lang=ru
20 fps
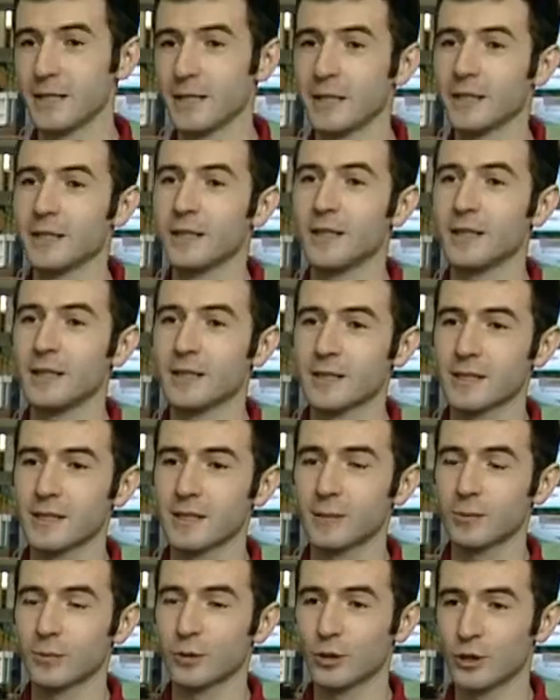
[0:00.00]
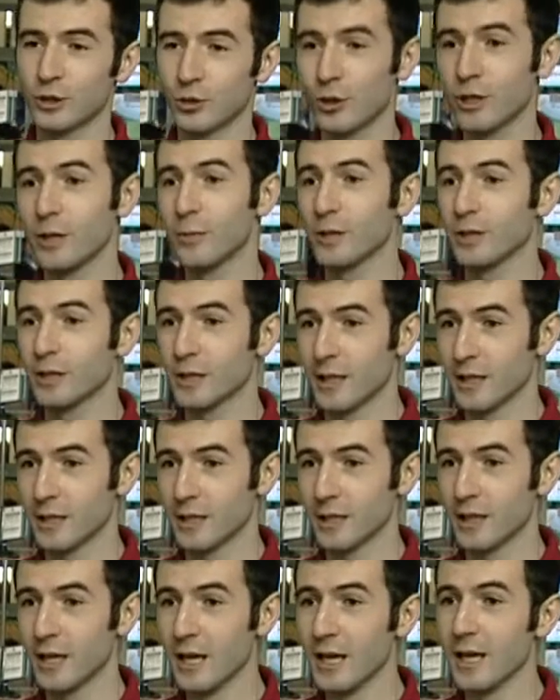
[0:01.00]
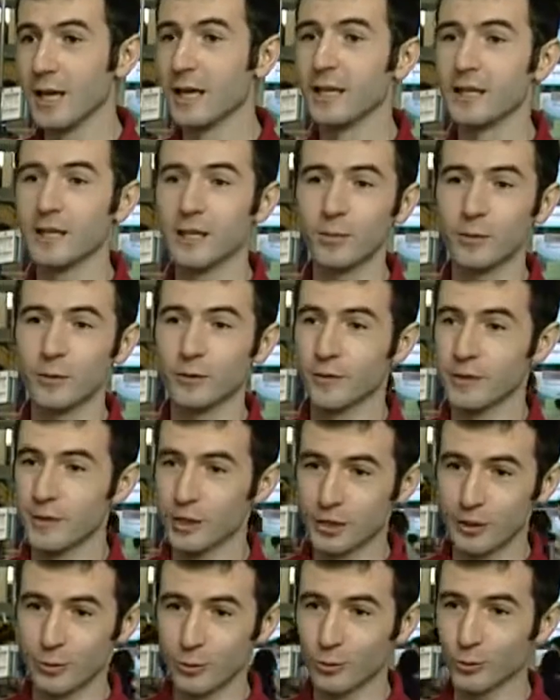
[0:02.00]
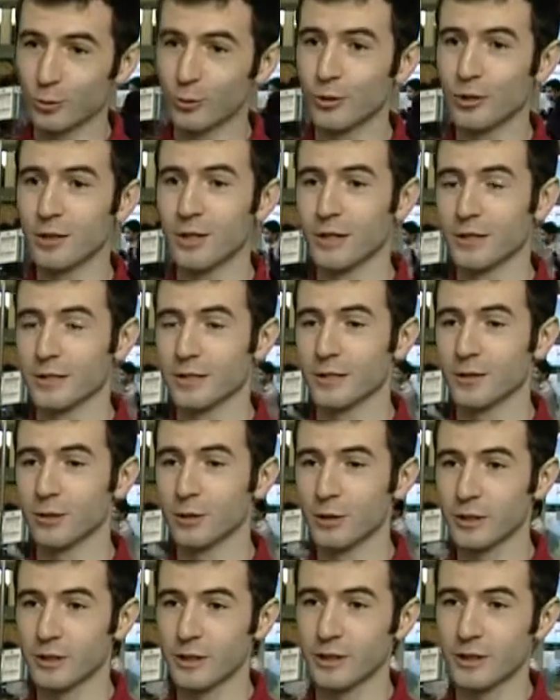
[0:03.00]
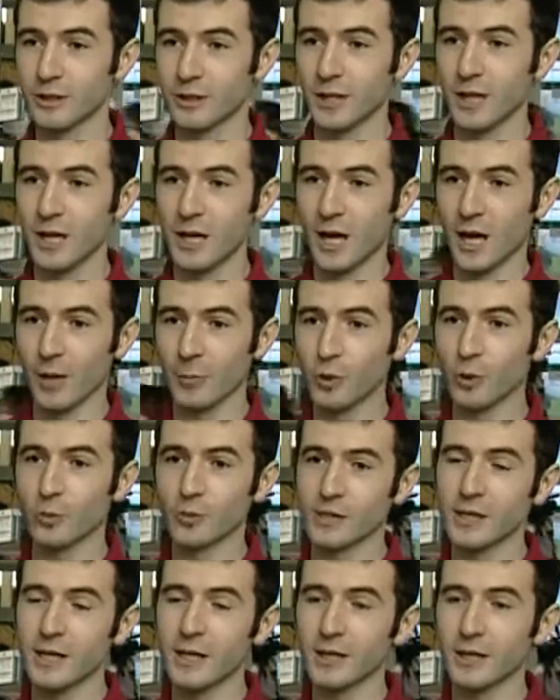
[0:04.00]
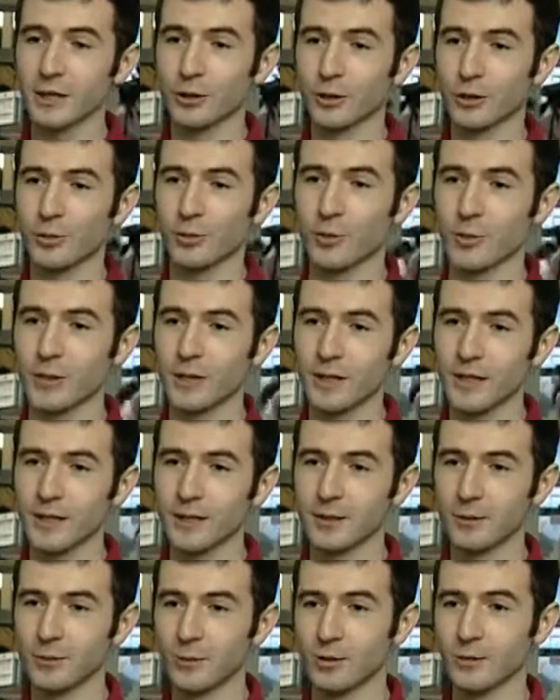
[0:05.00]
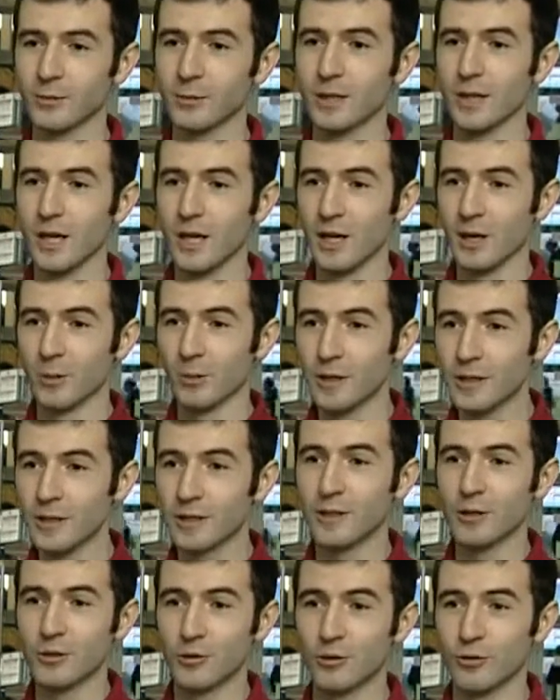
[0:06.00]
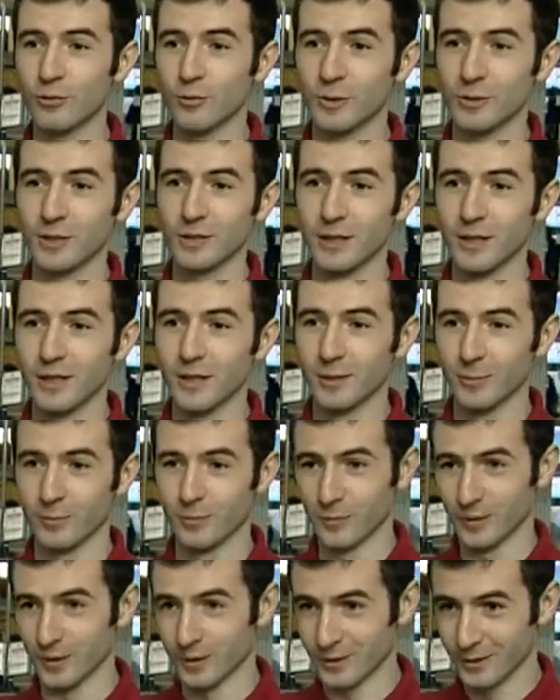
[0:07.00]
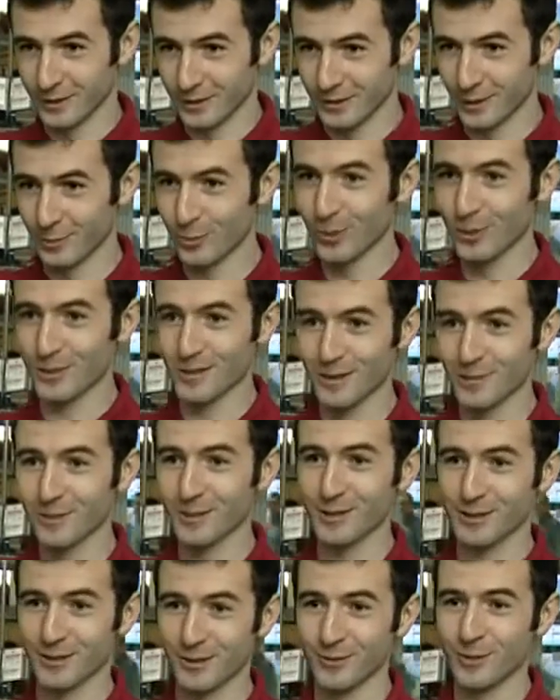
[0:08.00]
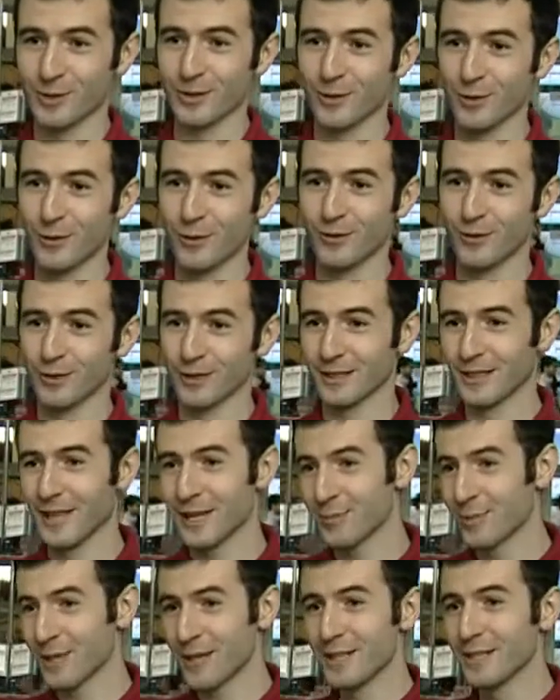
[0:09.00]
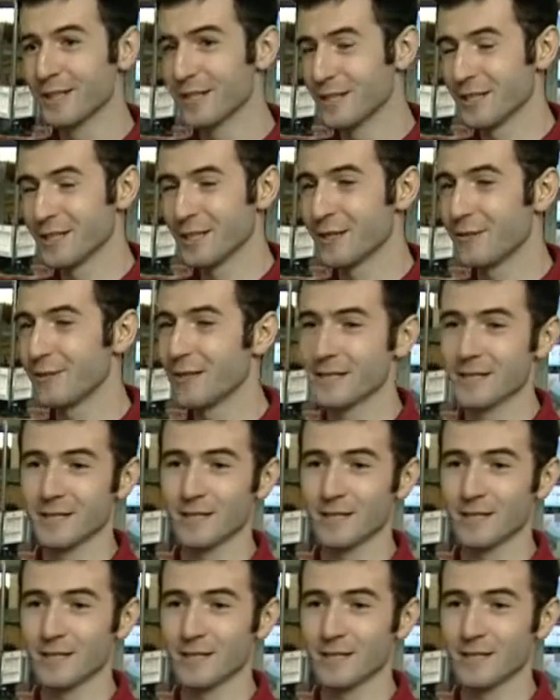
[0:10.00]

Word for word: Это и лекции по теории питания, это и по физической культуре лекции. То есть это объем знаний, который помогает людям быть здоровыми заботиться именно о своем здоровье, как правильно тренироваться.